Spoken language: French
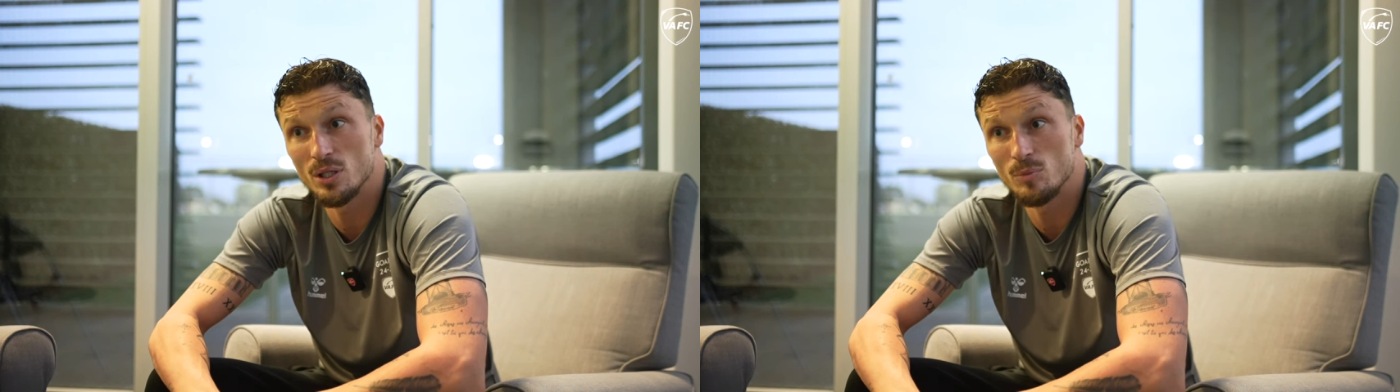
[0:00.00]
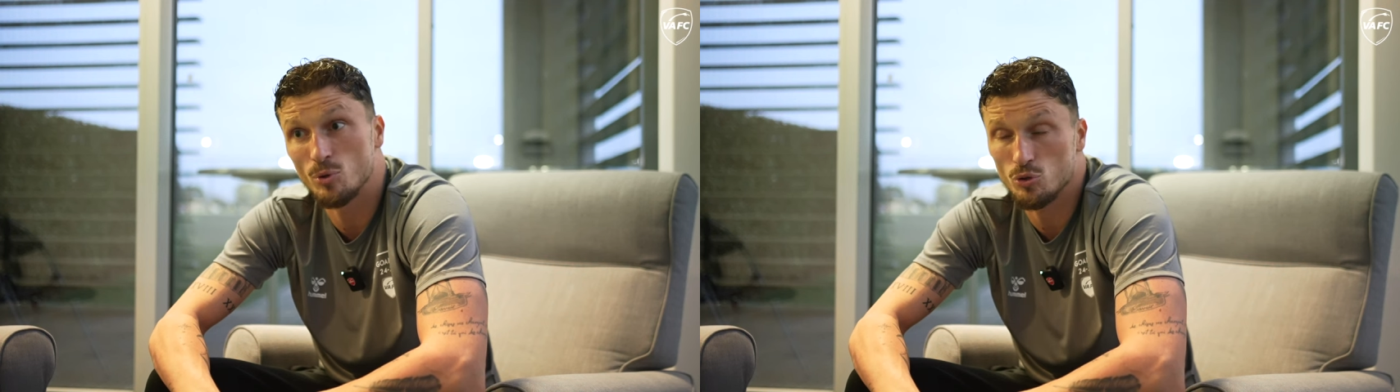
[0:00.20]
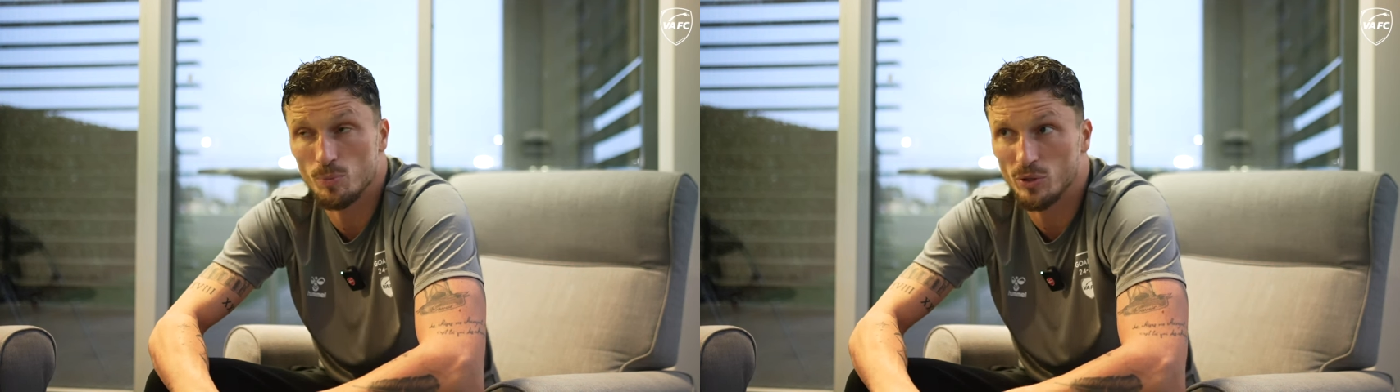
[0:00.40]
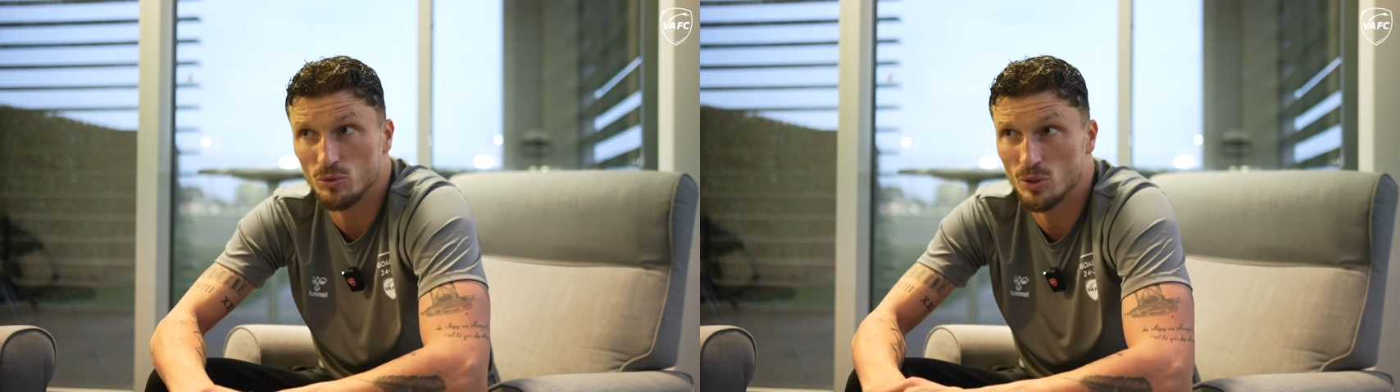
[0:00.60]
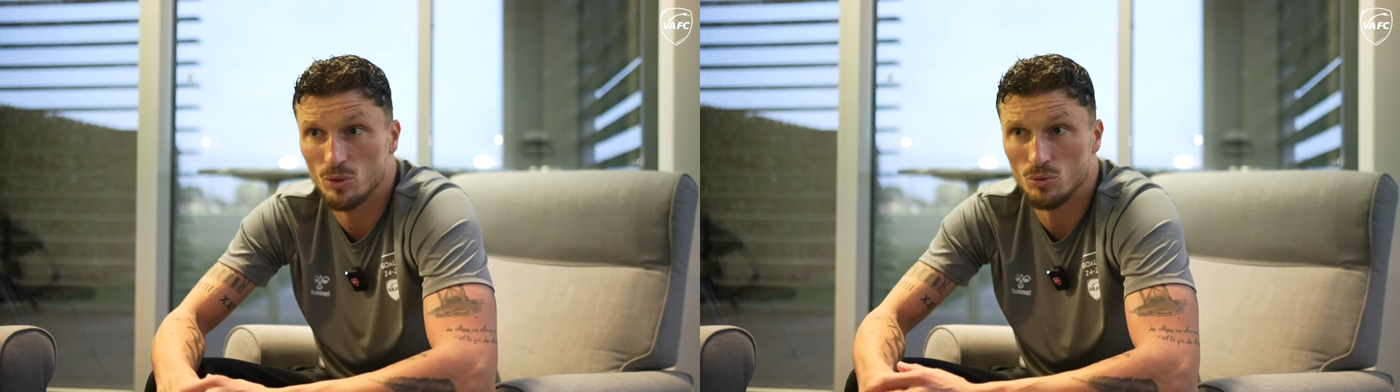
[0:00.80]
moi je suis
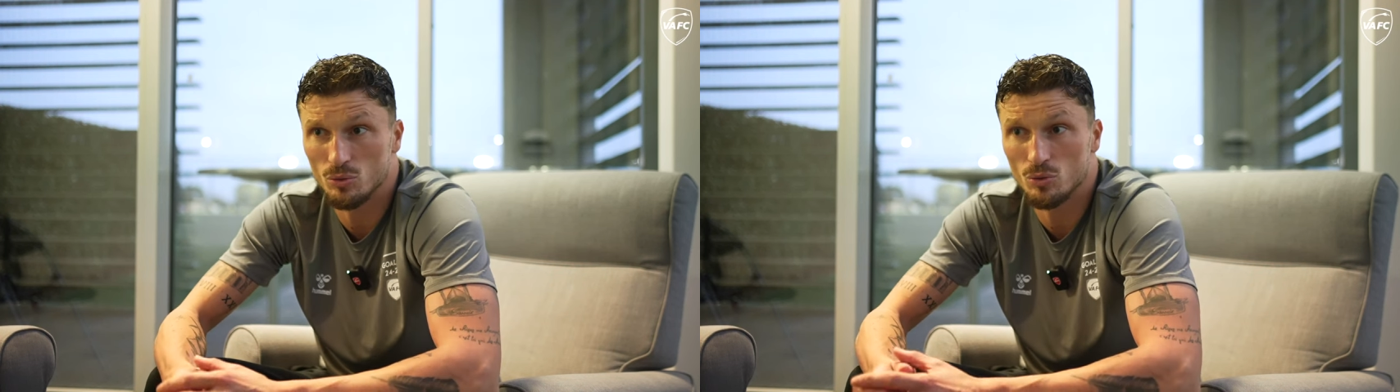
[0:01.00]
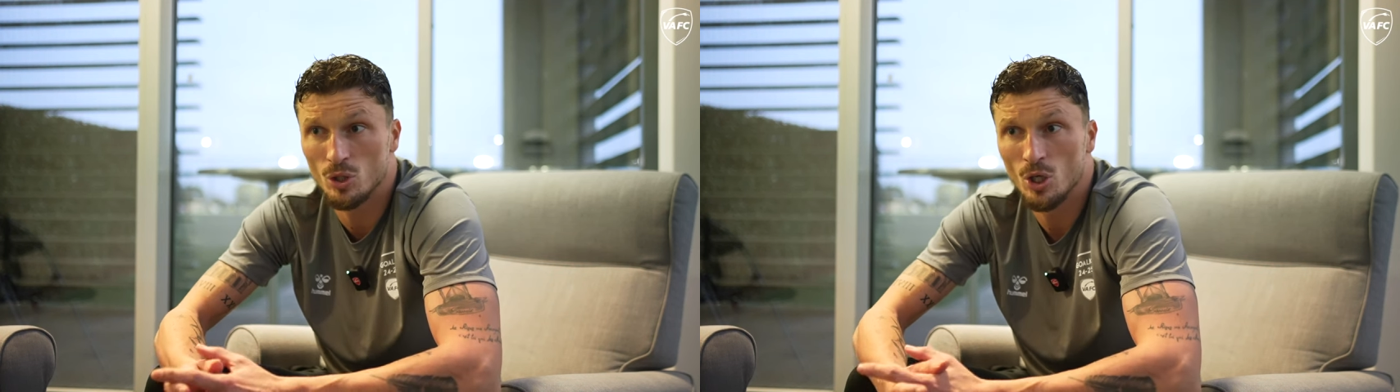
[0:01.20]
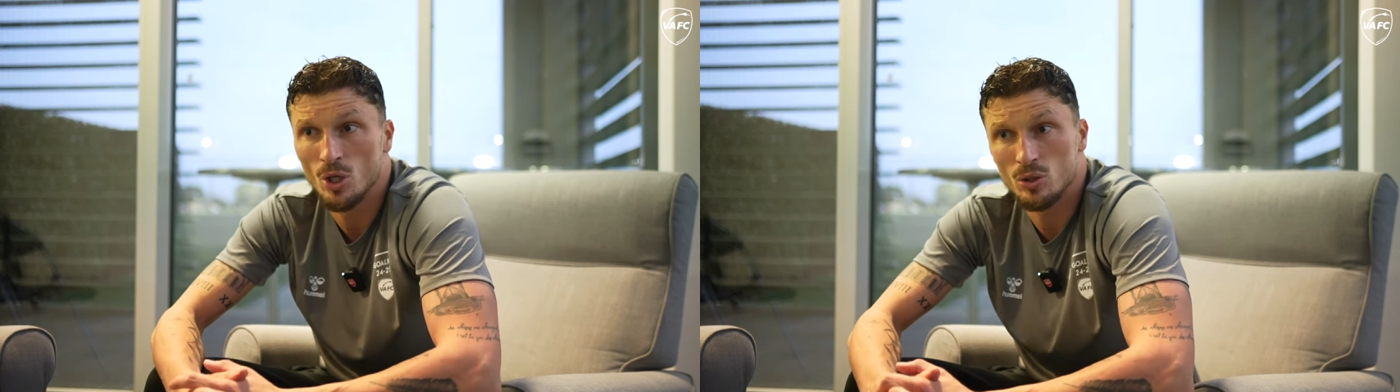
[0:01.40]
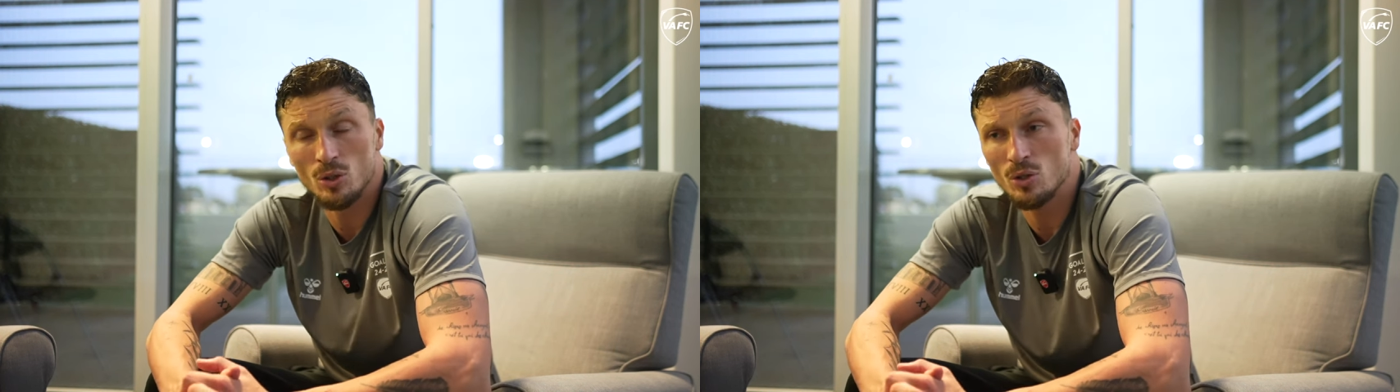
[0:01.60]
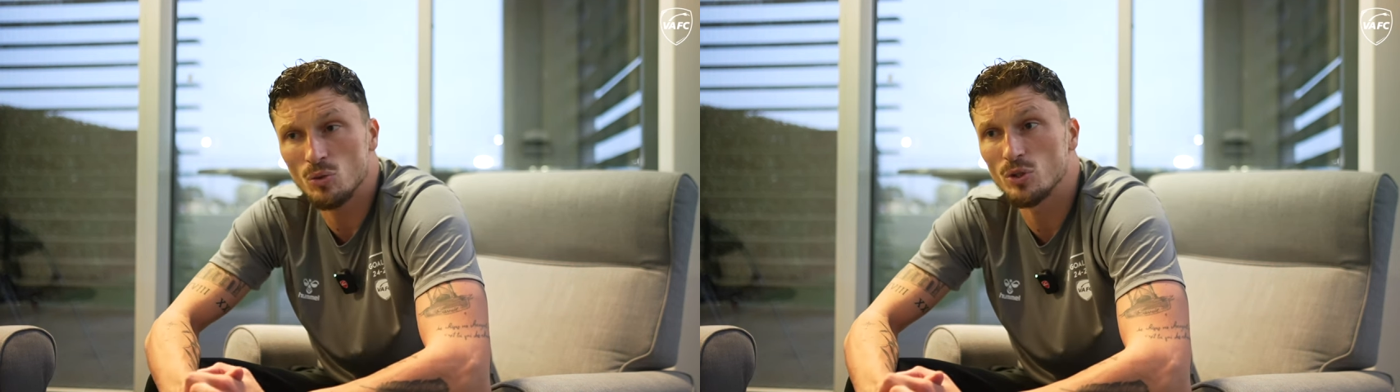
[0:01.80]
persuadé que
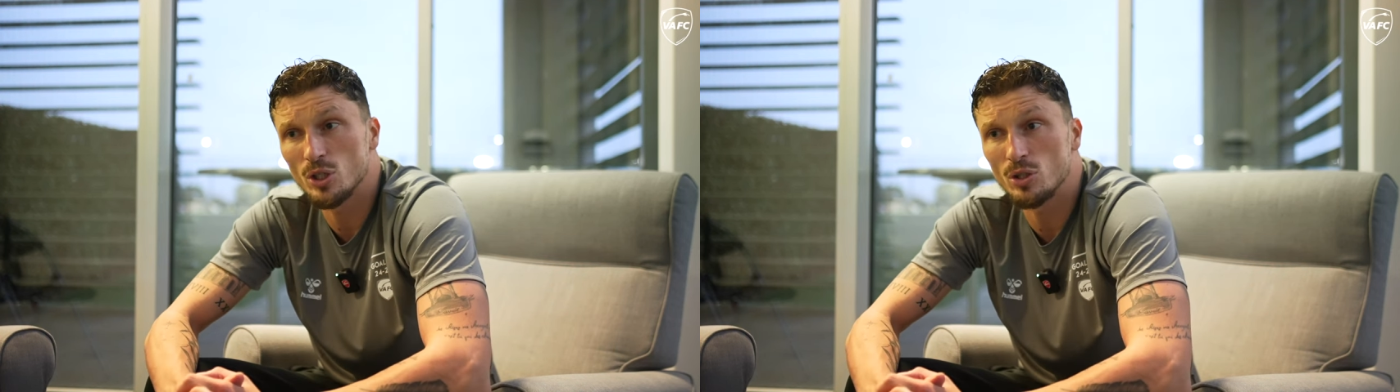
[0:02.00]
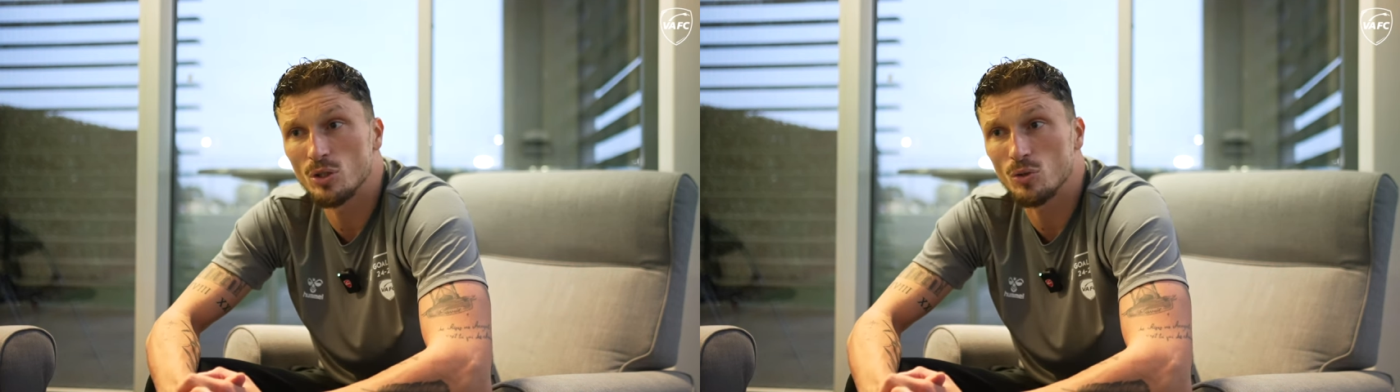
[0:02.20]
qu'on est,